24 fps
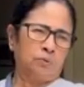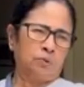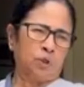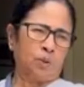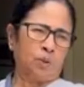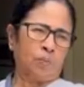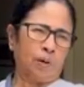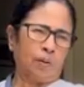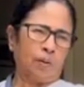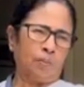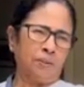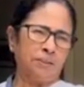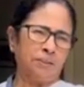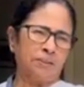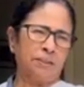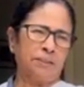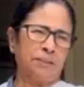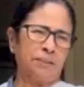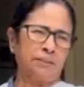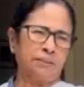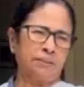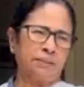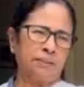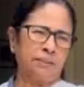সমাবেশে
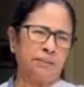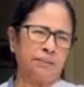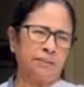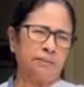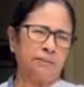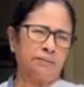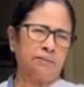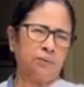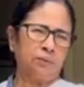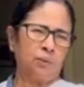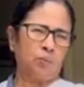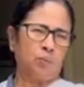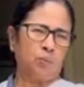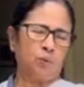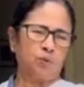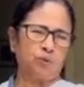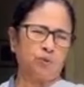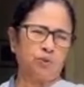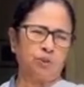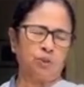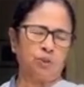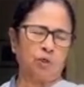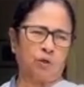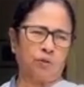এসে
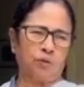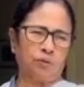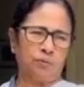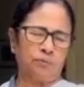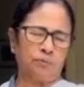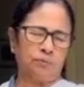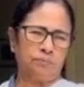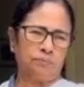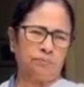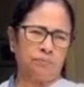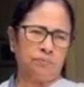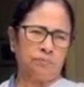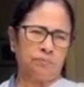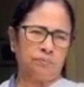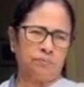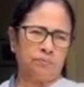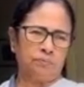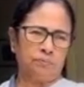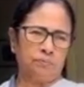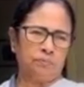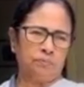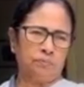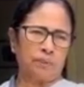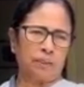উপস্থিত হন
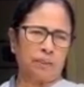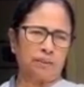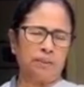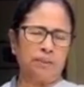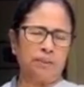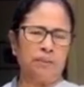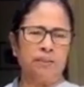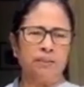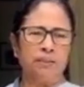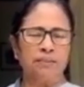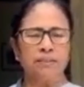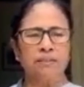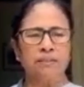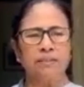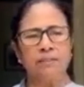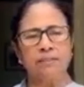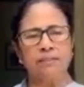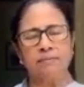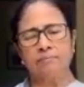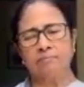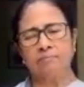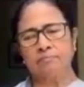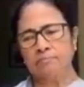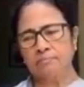তাদের
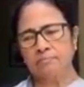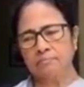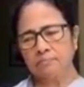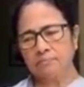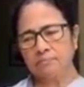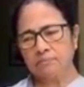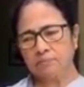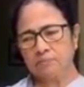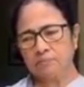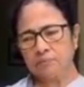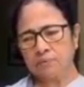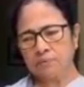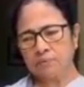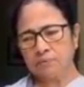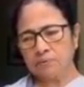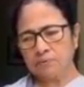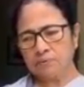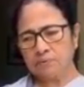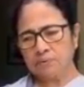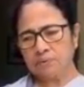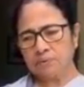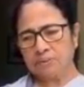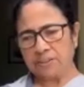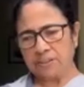নিজেদের
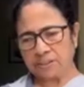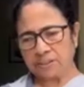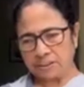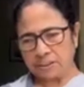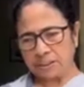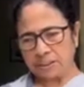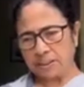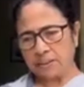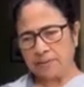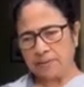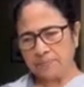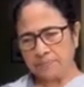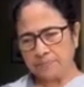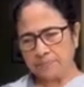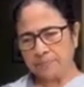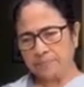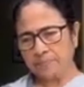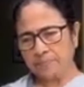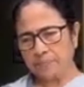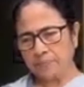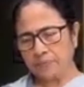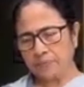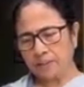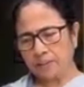চেষ্টায়
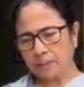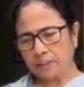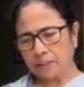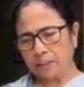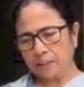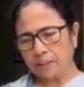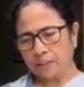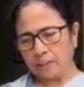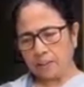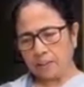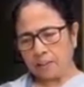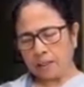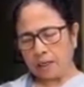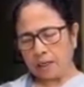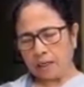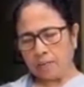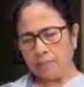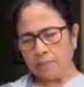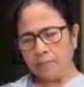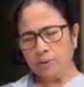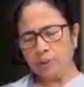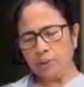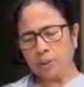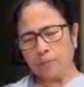
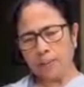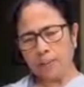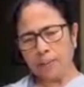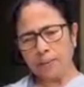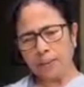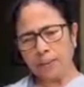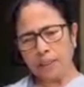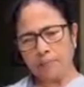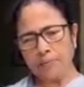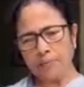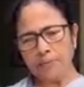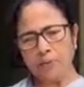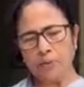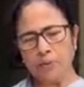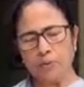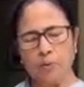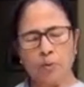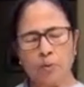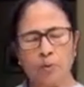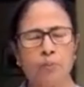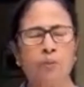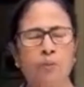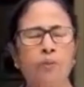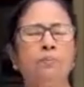আমি সবাইকে আবেদন
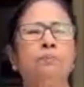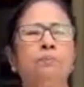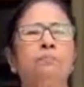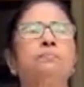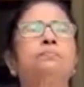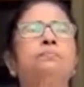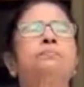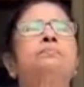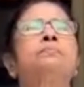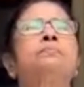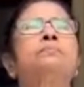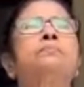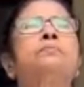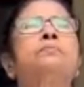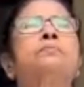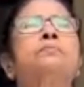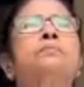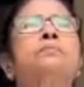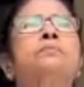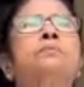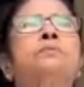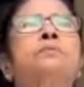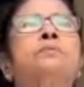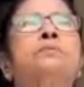করব
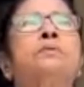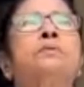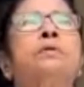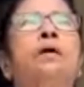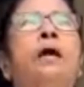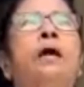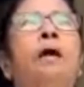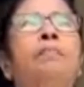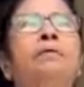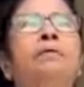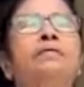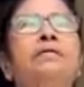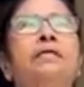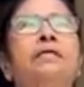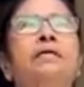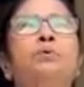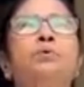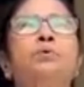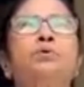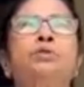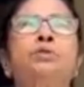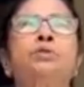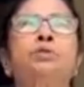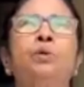আমাদের
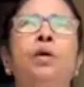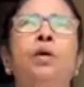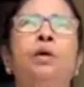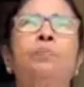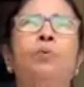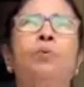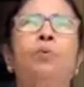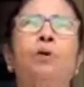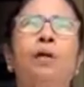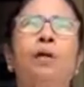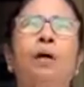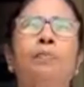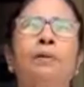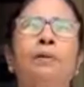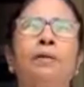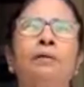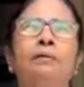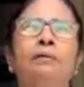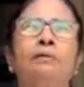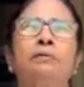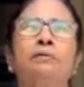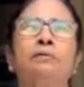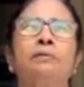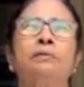একুশ জুলাই প্রোগ্রামে
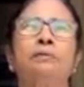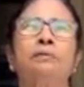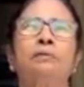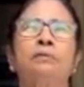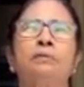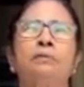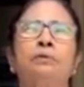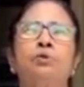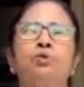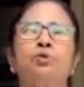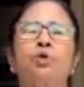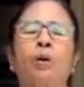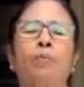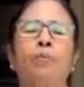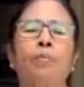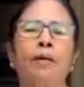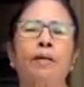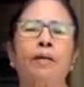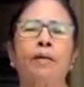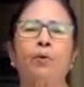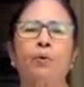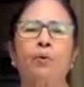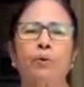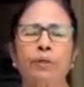
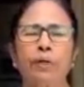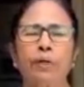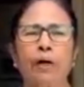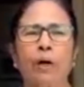সবারই করি